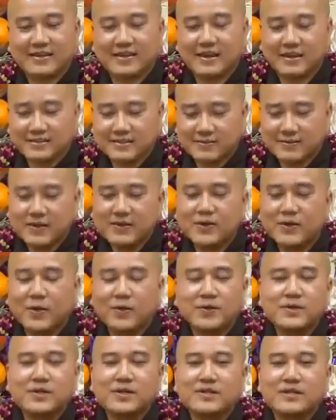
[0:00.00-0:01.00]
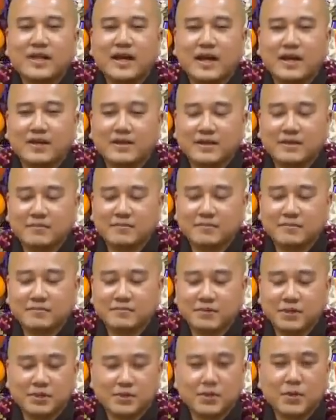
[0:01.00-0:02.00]
Thật ví dụ như giờ
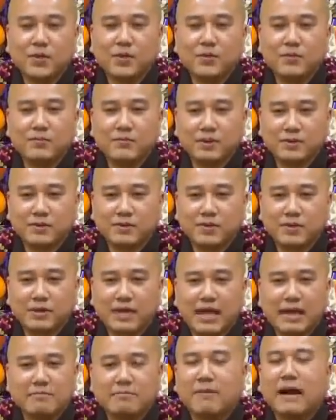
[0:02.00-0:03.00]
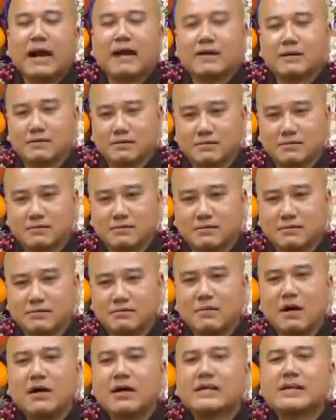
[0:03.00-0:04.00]
mình tu mình còn thèm mặn,
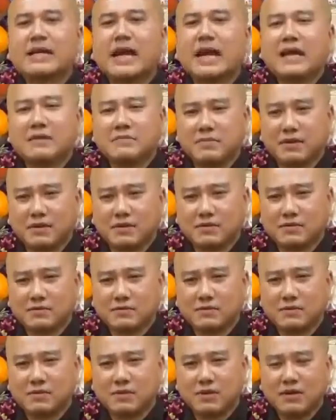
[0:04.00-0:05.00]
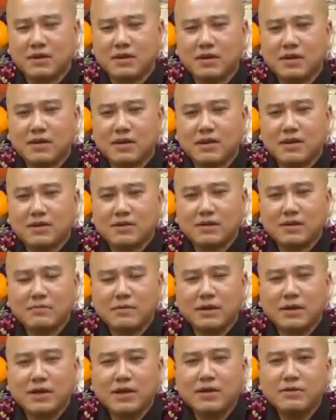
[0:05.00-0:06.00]
mới ăn chay mà, nhưng
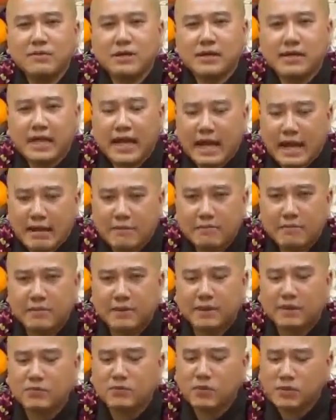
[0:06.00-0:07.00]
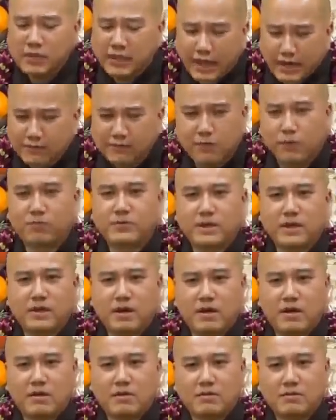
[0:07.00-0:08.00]
mà nếu mình thèm mà mình không có khắc phục cái
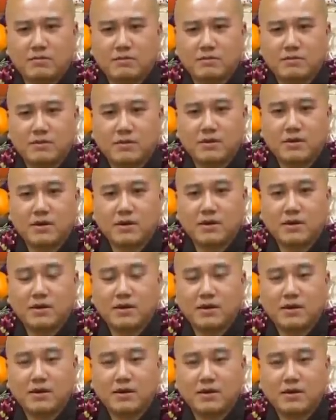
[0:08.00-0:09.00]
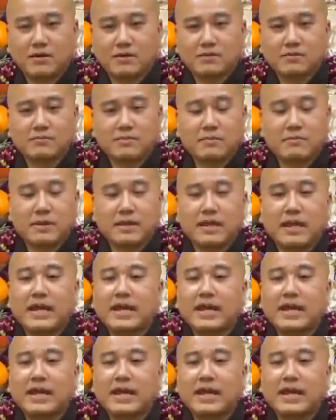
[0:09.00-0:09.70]
đó mà mình